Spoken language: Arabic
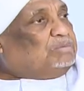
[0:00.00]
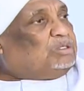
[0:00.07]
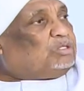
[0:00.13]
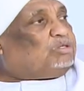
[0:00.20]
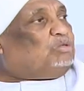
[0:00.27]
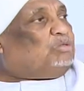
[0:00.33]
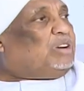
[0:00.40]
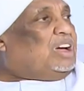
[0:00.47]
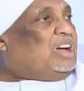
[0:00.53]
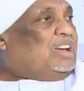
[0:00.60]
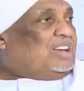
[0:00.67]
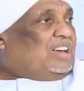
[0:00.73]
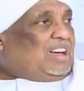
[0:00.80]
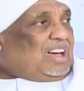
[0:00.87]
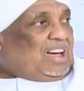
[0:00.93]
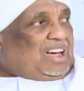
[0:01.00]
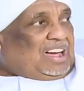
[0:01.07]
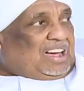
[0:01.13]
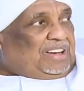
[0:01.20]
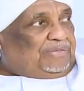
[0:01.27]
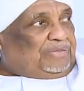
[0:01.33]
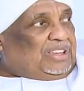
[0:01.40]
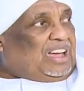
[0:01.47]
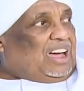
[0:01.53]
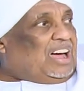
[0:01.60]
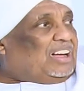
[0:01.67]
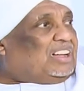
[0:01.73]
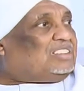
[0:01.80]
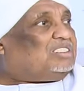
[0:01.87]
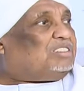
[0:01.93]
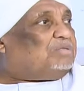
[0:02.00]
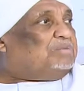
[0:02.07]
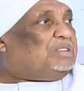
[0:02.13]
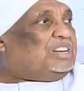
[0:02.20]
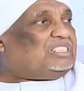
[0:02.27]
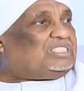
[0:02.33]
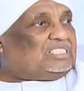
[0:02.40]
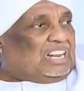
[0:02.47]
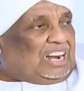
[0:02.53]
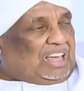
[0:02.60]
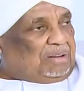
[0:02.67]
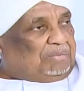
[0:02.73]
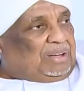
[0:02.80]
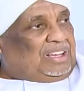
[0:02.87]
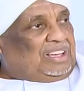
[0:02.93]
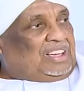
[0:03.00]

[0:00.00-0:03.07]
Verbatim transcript: بصوره فيها قدر من السلامه